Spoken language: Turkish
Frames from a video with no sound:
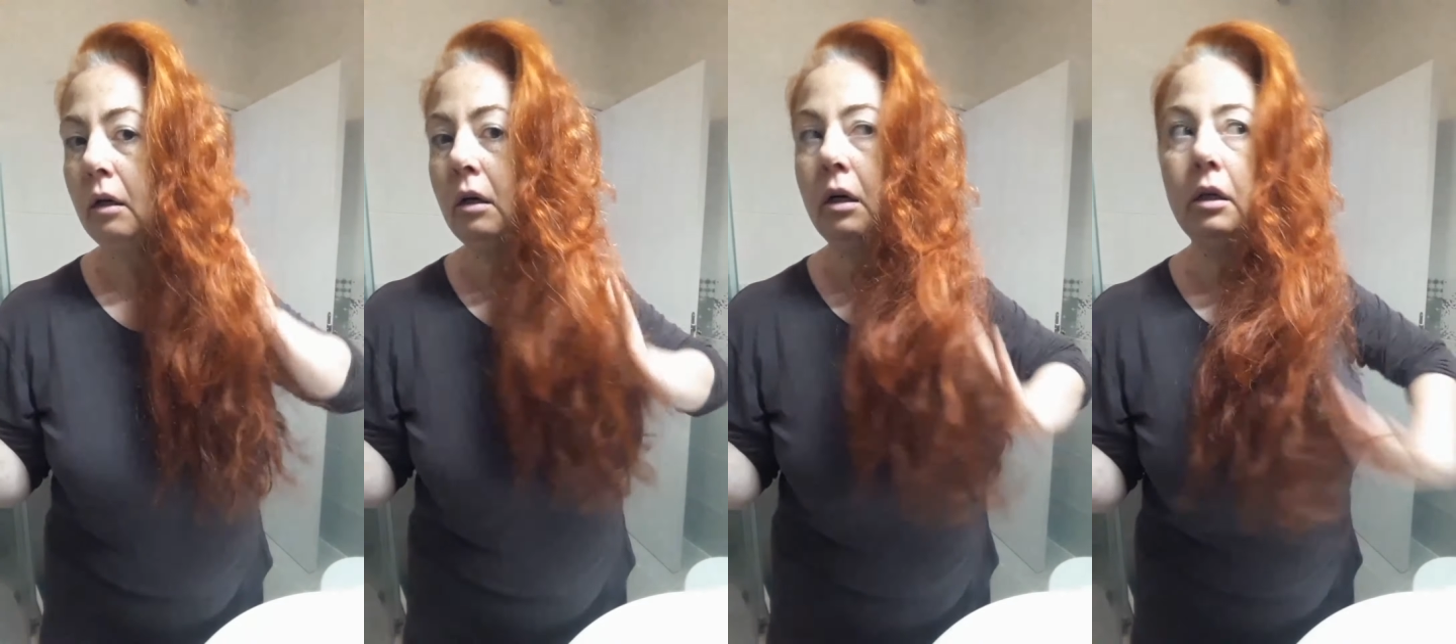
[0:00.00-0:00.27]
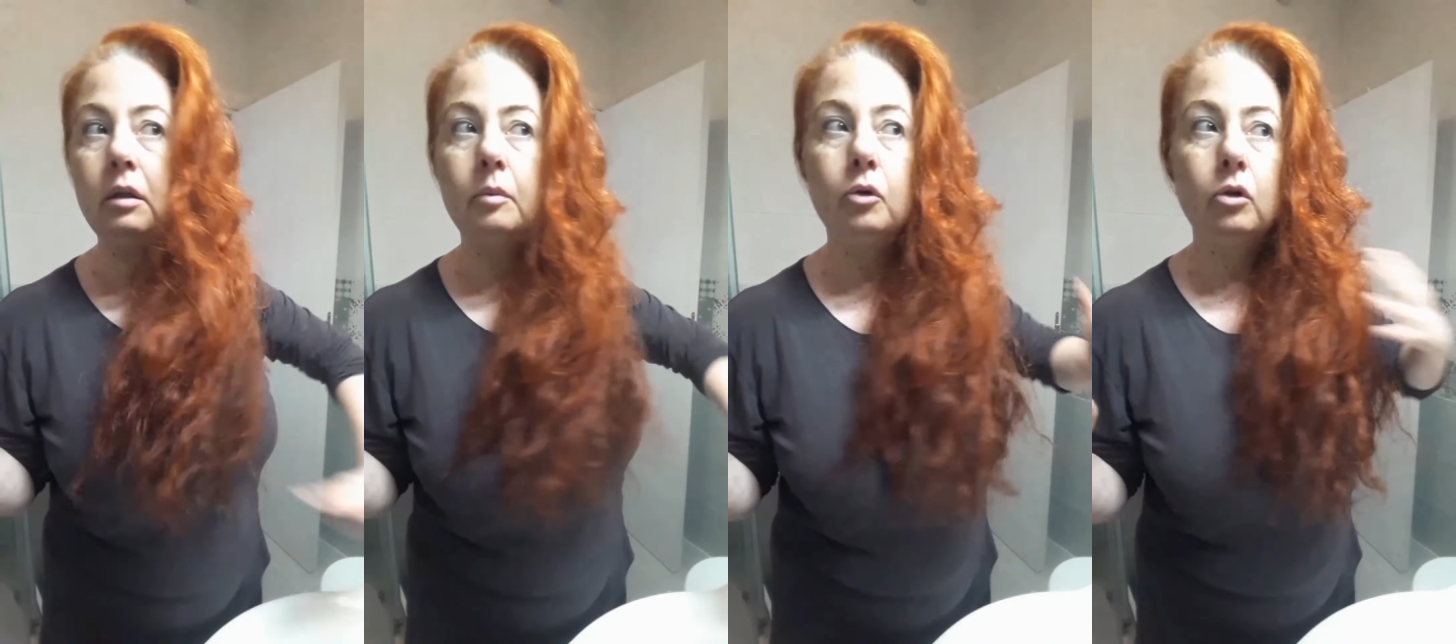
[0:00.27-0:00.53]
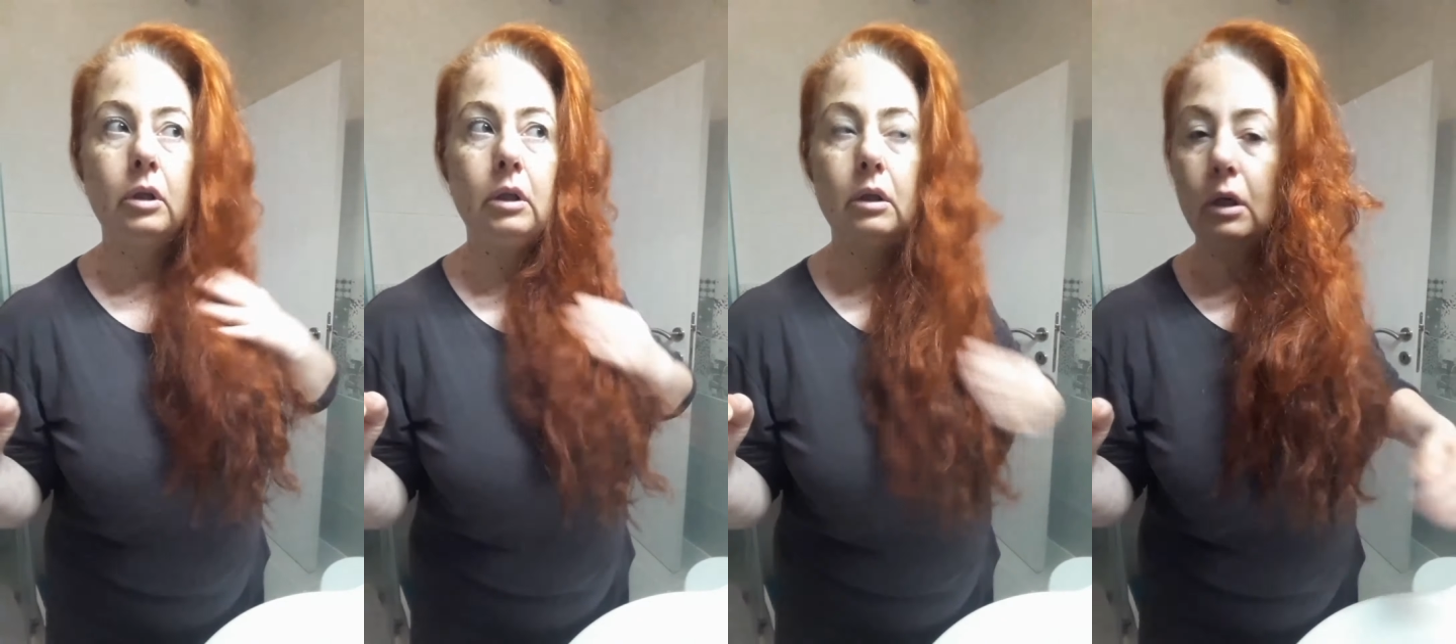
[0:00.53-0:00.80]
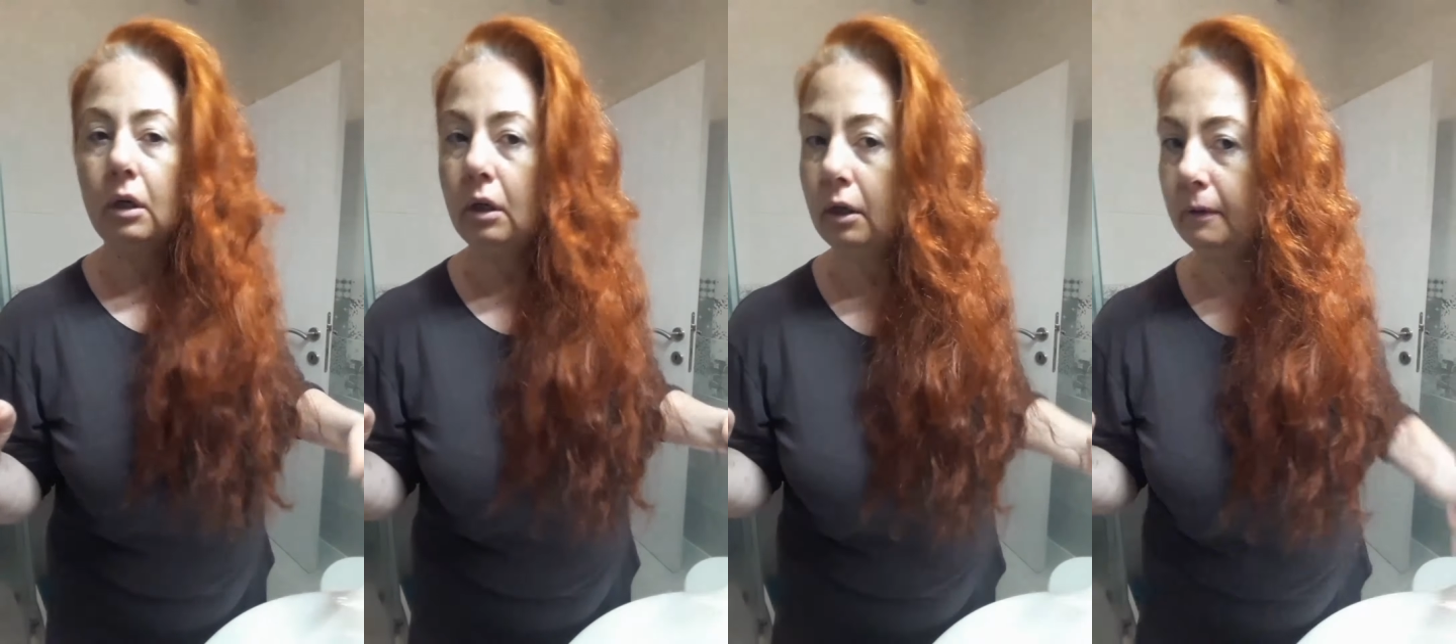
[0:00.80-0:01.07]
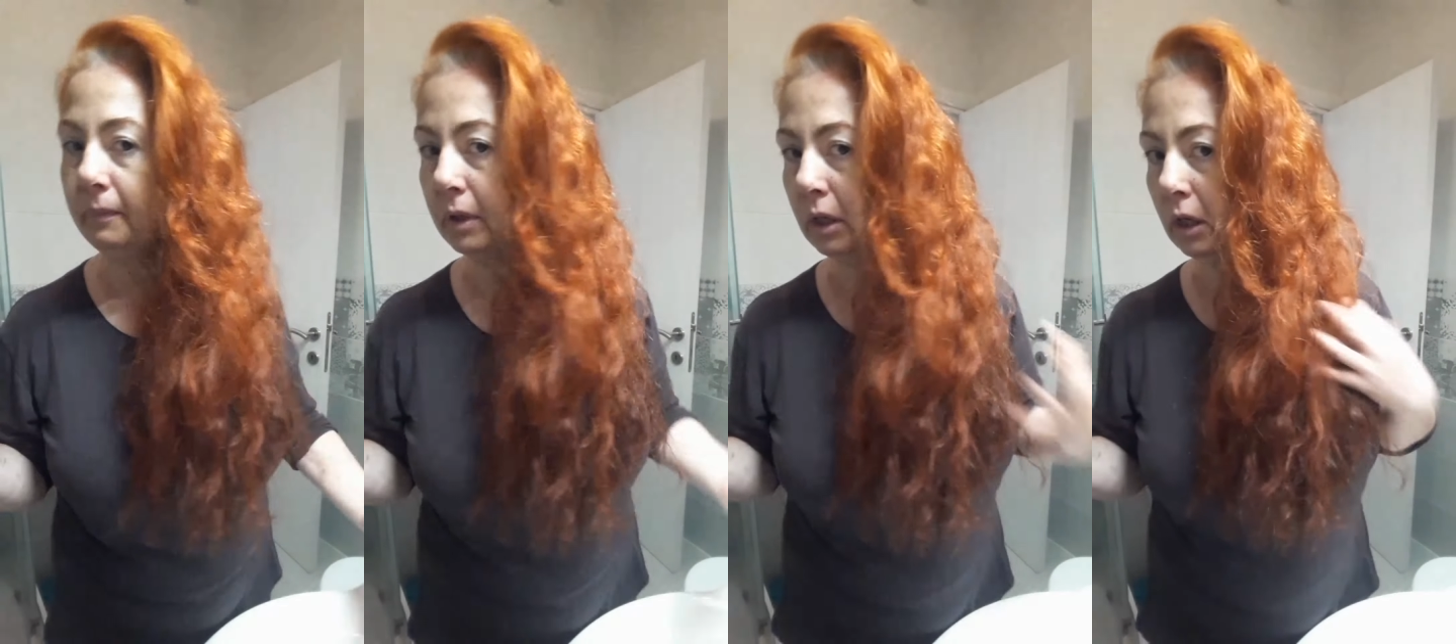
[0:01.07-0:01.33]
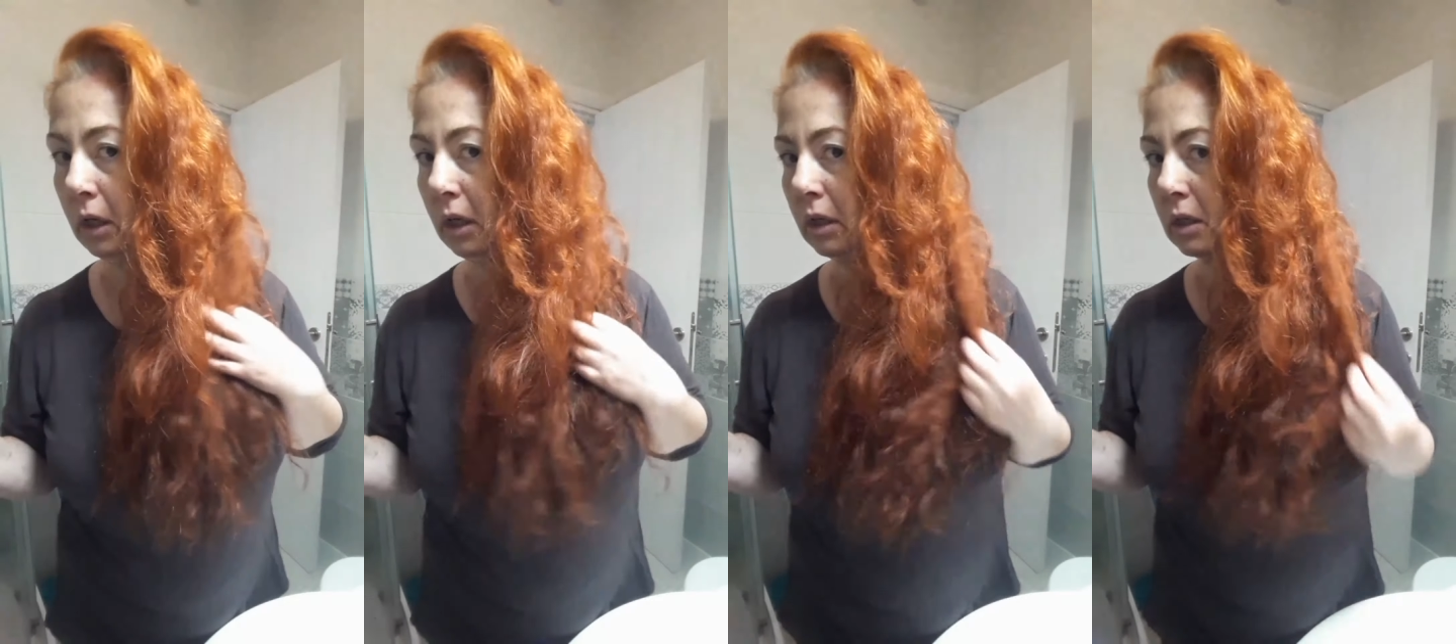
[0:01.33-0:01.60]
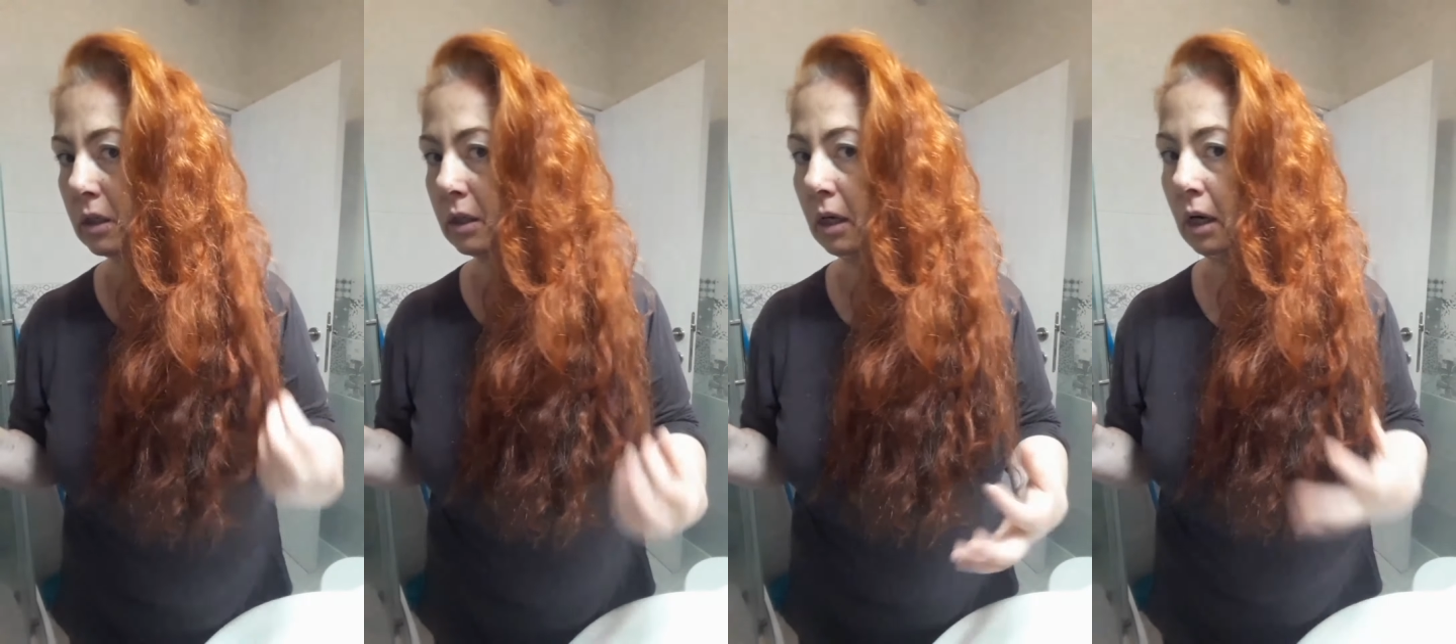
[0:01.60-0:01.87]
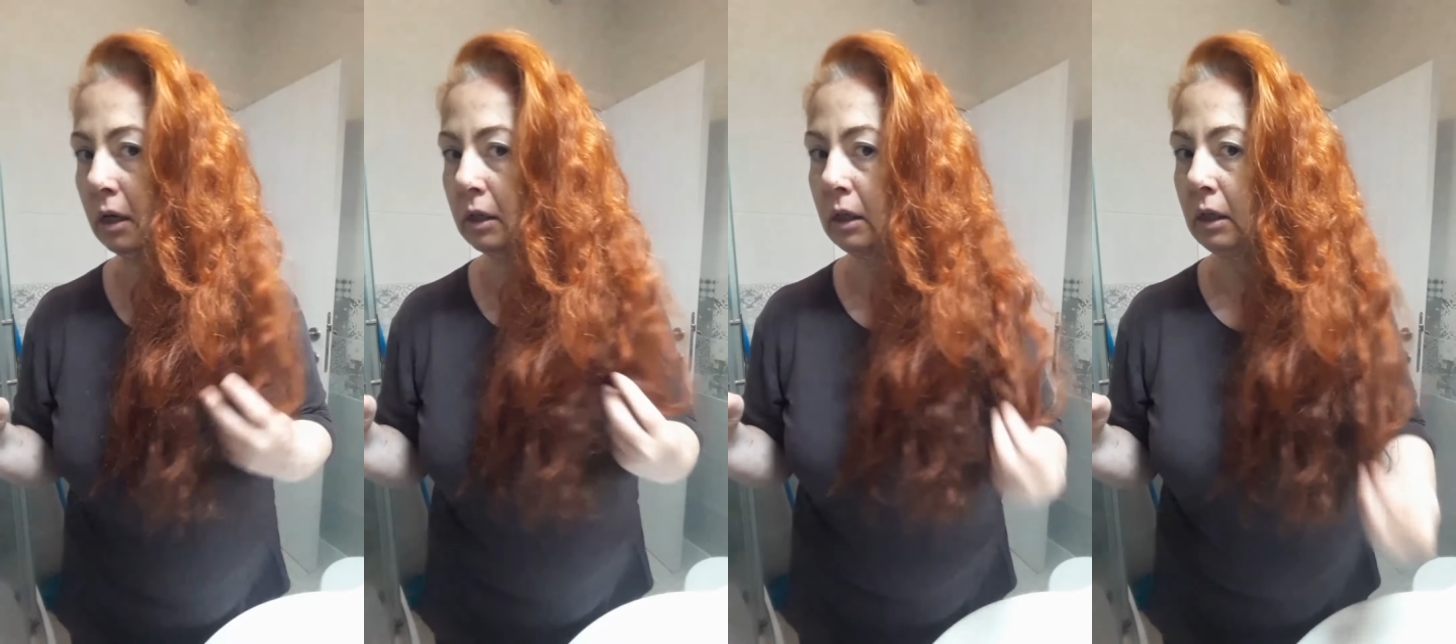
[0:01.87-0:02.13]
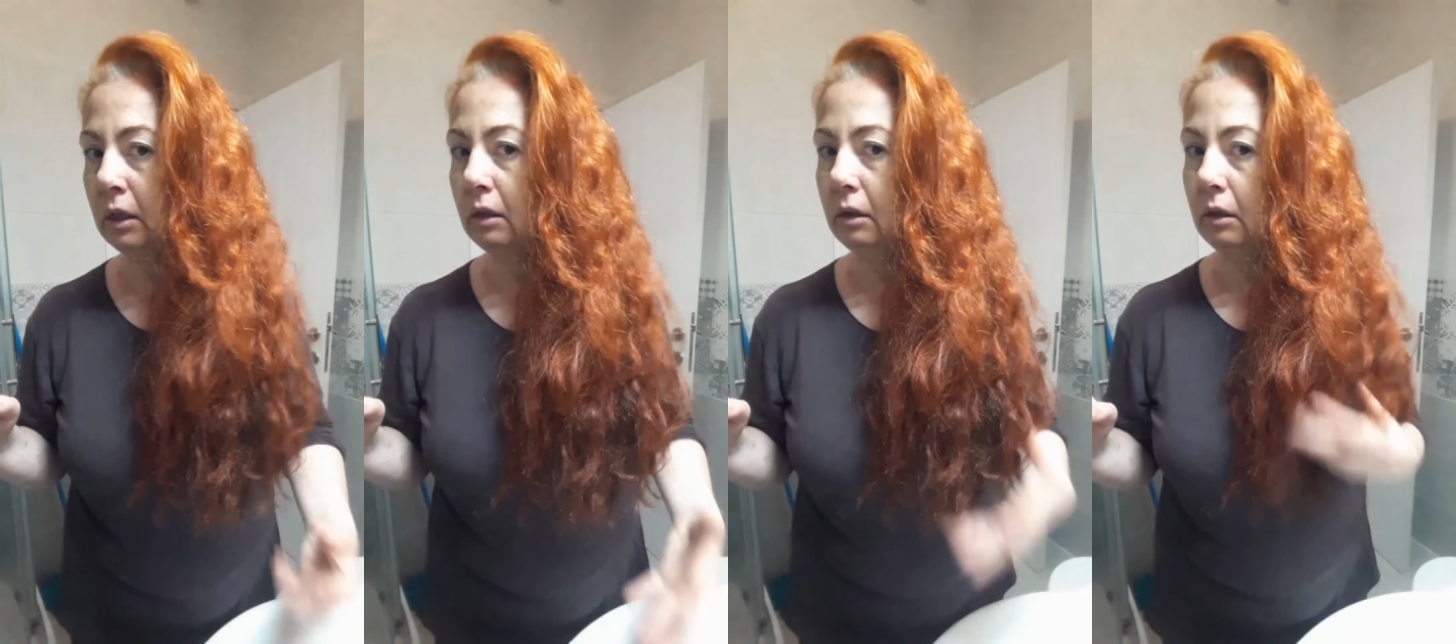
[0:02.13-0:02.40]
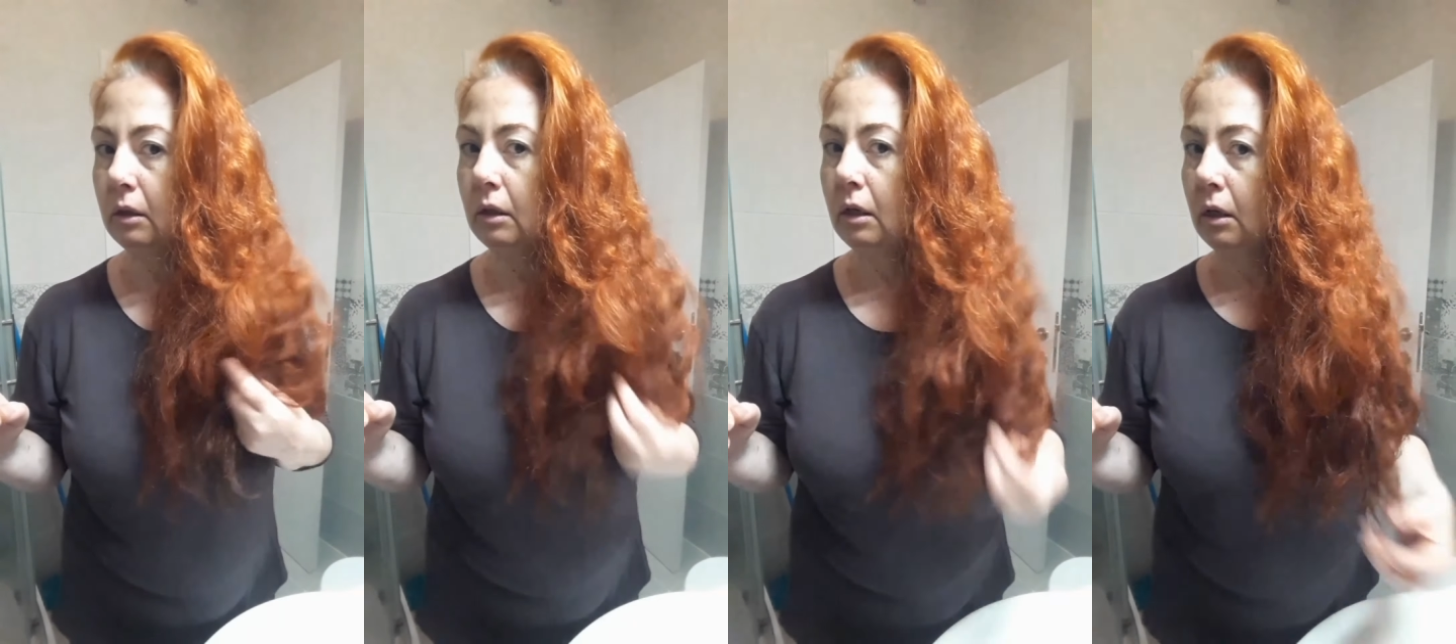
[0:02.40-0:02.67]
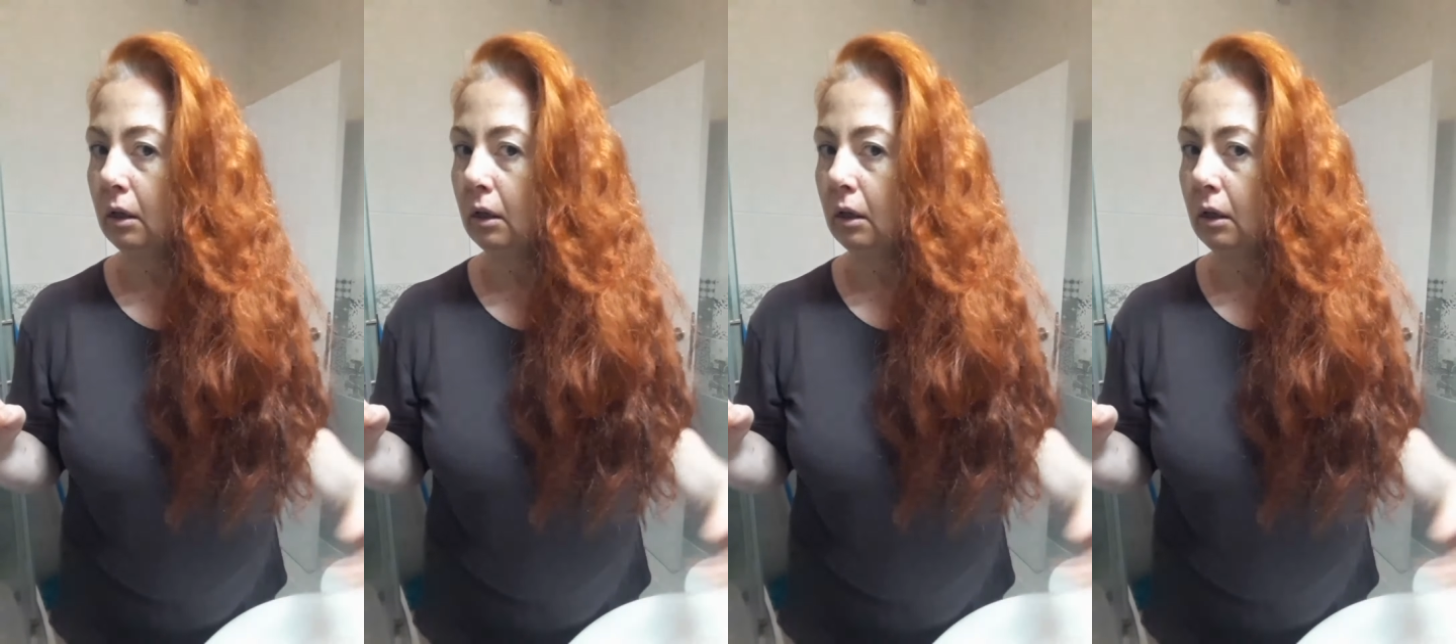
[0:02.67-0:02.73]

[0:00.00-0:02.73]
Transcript: hali böyle daha sakin,